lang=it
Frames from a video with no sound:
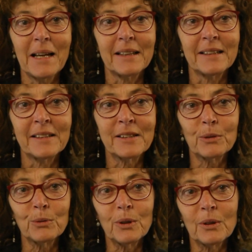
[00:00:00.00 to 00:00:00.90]
Eh,
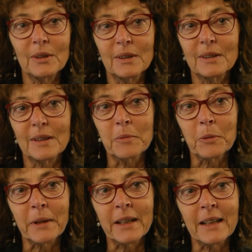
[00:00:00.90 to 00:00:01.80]
innanzitutto, a mio
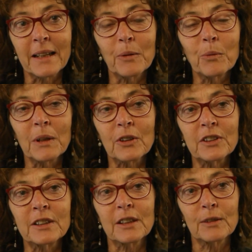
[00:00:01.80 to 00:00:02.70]
parere, è un
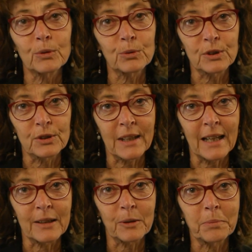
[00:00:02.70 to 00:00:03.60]
qualcosa di
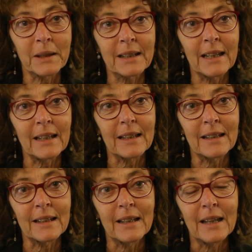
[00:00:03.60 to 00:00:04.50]
rivoluzionario perché
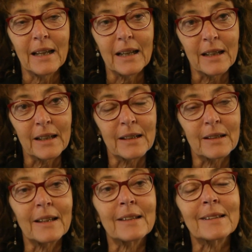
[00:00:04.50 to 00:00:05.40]
eh,
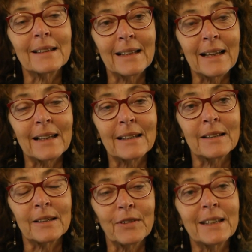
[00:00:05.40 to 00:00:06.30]
eh, le
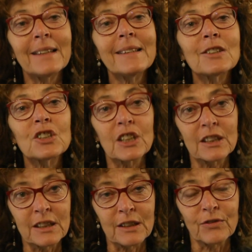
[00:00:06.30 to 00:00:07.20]
eh, evidenze
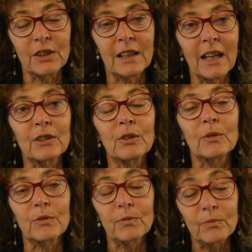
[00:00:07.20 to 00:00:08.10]
scientifiche hanno
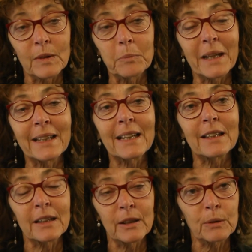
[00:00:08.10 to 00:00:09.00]
in maniera
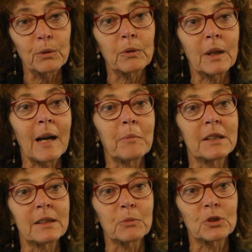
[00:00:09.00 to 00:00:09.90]
inequivocabile
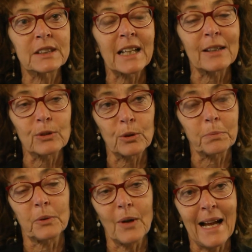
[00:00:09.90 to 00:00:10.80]
dimostrato
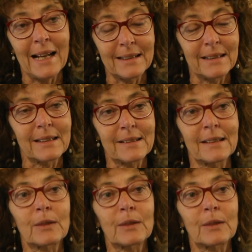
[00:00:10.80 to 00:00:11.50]
dopo anni che si